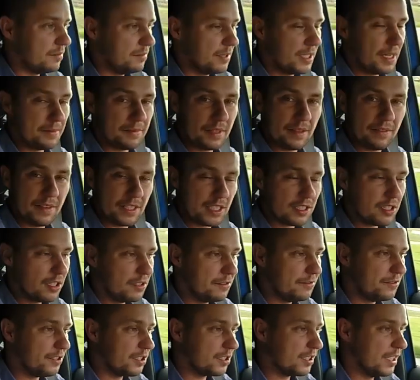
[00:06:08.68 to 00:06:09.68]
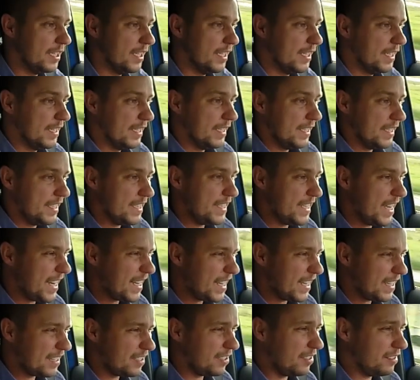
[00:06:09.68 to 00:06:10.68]
żeby nam dawać komfort.
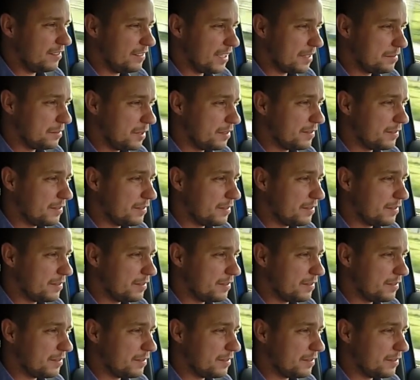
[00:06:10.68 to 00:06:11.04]
Jakakolwiek